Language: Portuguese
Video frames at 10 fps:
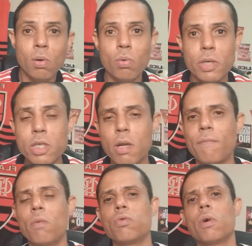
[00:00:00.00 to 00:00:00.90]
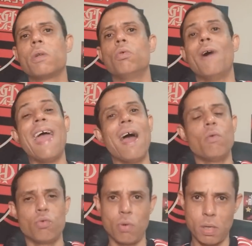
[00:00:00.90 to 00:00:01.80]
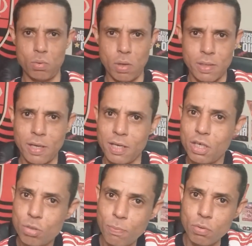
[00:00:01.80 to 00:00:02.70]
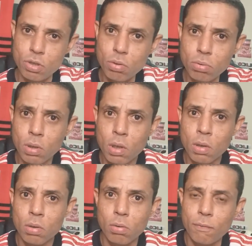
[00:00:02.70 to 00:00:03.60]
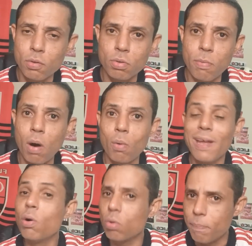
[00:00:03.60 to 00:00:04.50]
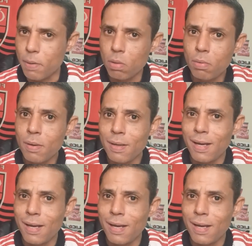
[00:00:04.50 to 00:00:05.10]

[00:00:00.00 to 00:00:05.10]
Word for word: O Isla foi um jogador, é um jogador que explodiu no futebol europeu.